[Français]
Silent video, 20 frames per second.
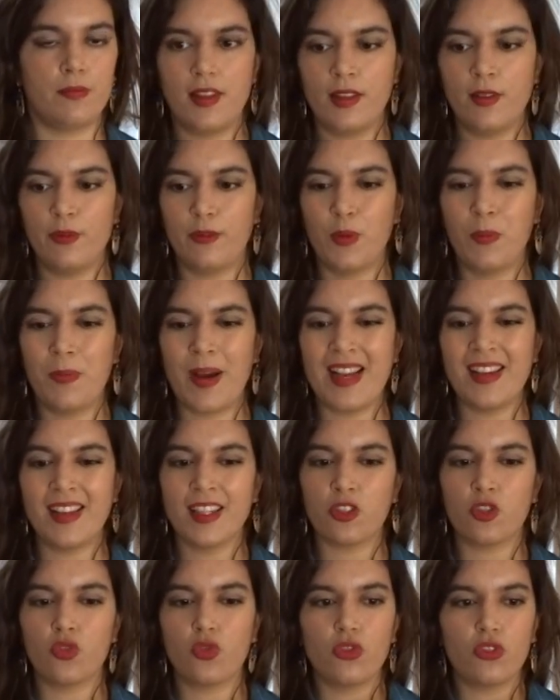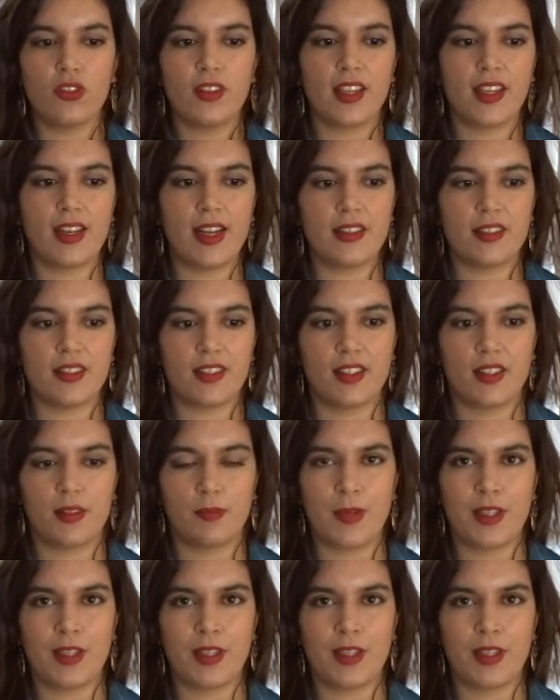Il ne faut pas lire juste des classiques,